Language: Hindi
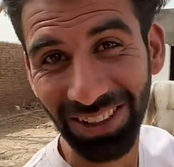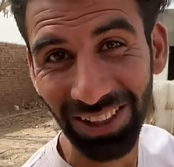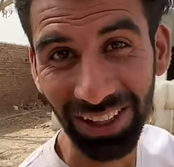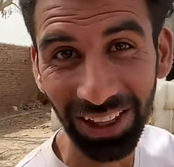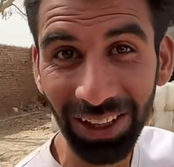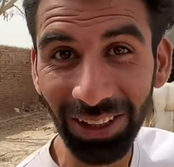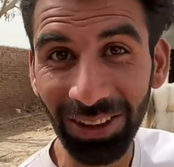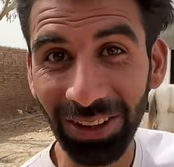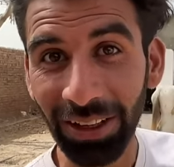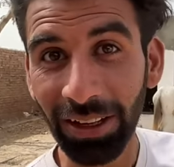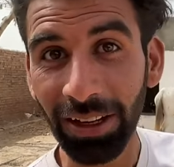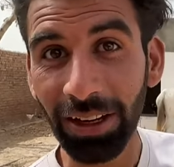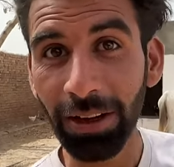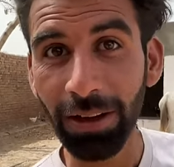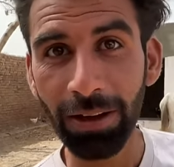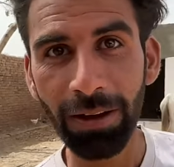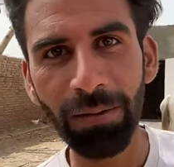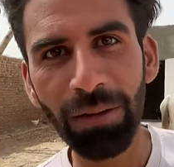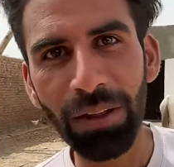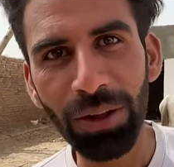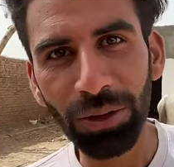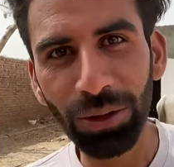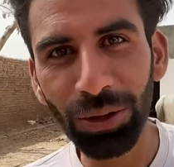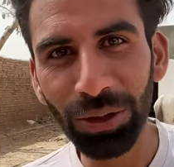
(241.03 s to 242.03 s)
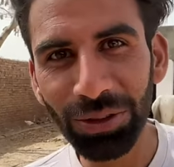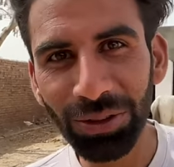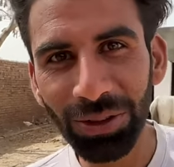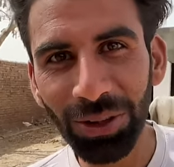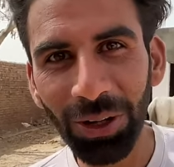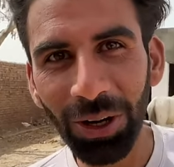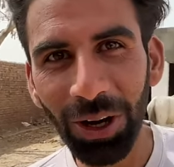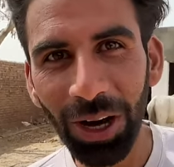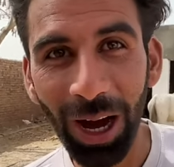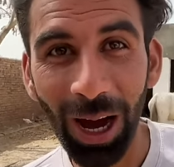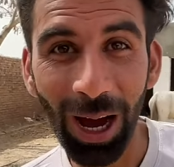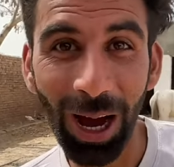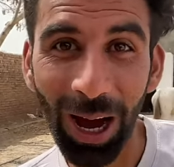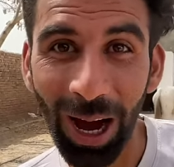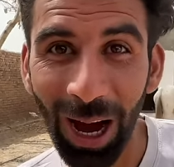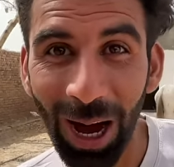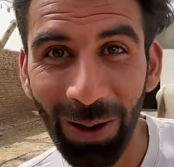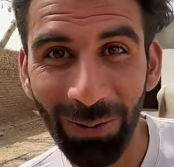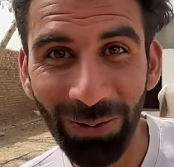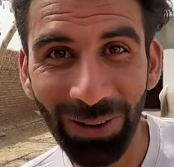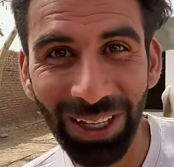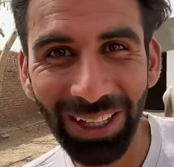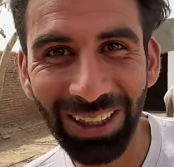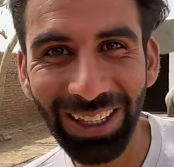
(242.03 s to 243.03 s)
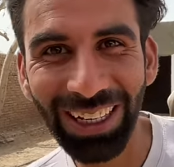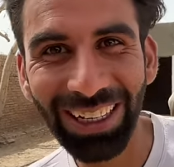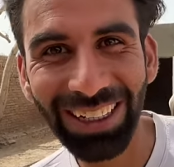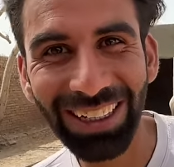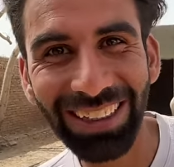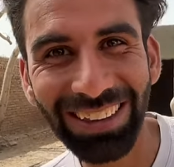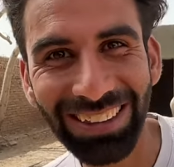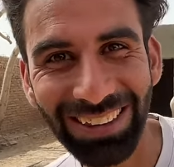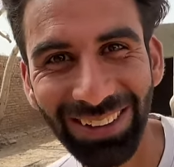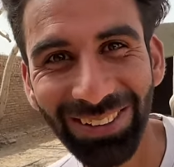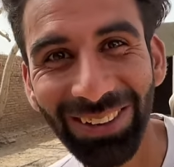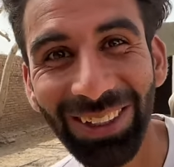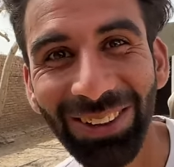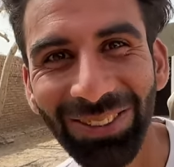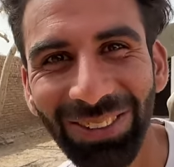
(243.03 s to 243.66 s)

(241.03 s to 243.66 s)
साथ हाँ दोस्तों आपने देखना समझ